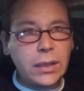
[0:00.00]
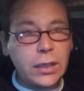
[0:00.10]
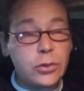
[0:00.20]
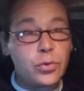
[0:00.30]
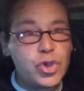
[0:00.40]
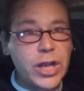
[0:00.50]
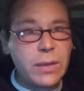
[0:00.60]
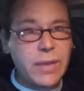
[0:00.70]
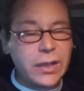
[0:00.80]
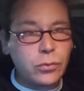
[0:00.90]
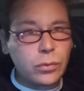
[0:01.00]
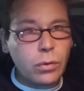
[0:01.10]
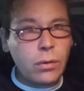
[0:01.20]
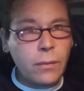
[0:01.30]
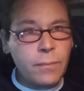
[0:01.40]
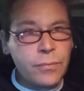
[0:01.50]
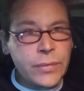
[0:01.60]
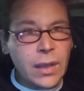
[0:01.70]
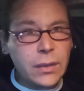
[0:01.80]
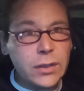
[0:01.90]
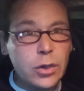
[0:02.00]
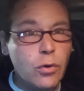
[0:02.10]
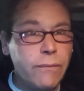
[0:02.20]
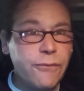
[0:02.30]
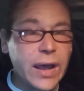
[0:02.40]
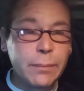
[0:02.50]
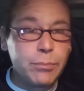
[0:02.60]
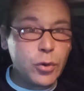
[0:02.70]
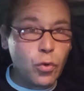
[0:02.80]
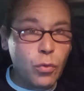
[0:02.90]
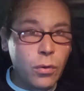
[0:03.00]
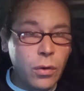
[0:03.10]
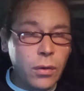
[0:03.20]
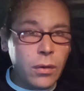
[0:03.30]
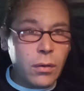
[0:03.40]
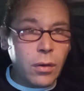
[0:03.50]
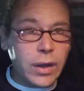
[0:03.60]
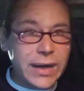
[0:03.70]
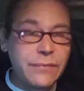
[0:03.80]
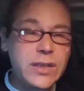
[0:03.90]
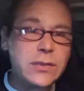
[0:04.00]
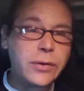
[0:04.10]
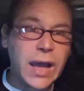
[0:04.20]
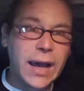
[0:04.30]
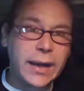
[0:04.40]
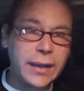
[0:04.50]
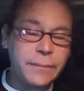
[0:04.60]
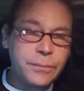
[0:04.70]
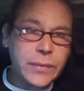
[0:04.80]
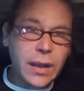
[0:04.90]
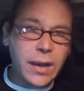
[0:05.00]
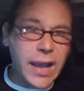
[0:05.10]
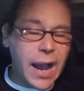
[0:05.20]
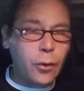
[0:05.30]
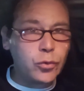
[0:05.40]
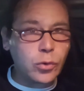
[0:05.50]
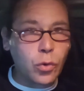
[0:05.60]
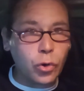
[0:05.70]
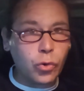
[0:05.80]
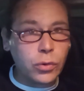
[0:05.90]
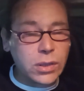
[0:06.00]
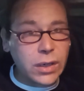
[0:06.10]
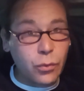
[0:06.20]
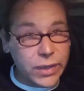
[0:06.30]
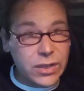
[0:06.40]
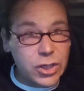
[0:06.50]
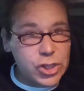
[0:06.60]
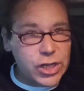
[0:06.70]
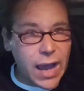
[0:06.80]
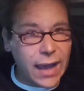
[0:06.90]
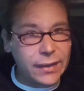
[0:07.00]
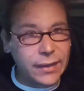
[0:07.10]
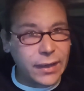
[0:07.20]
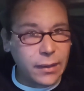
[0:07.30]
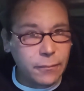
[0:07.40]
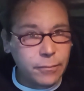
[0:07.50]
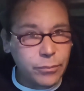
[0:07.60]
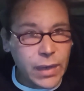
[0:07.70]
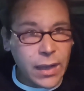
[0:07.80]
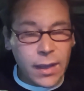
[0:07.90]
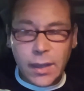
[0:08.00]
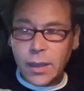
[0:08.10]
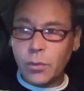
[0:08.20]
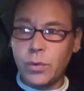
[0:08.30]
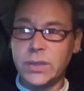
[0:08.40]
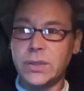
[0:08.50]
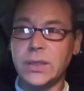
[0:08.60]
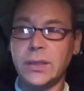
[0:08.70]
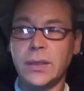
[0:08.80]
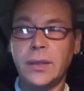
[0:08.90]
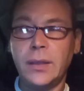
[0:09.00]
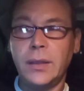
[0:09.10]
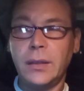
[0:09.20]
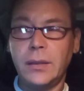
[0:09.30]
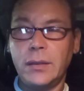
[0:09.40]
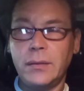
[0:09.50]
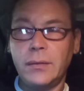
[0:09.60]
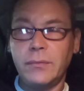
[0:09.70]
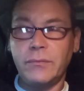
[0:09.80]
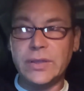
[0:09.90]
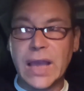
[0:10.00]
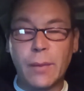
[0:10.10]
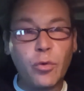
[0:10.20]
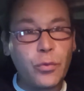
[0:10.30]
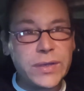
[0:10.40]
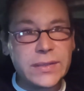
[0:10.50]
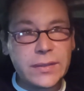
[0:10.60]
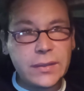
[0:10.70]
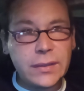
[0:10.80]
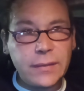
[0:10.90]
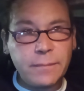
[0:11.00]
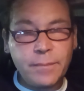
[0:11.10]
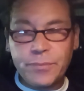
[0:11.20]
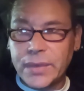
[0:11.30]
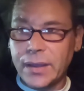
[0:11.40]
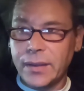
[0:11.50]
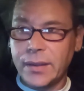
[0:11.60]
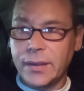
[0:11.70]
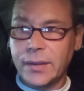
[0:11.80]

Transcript: il suggerimento di non far più revisionare le auto con oltre 15 anni. Quindi vediamo questi eh,